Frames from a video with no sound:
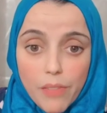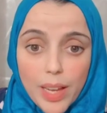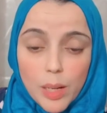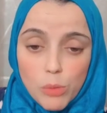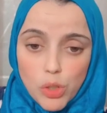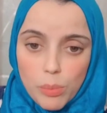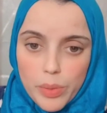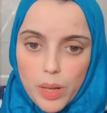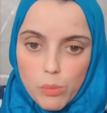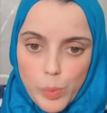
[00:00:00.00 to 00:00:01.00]
فاحنا مش
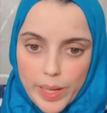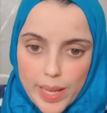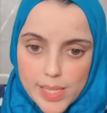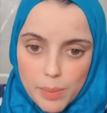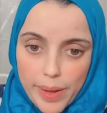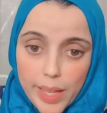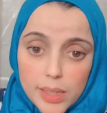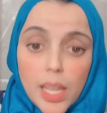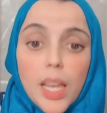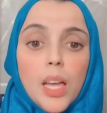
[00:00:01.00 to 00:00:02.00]
ربنا مش بنحاسب حد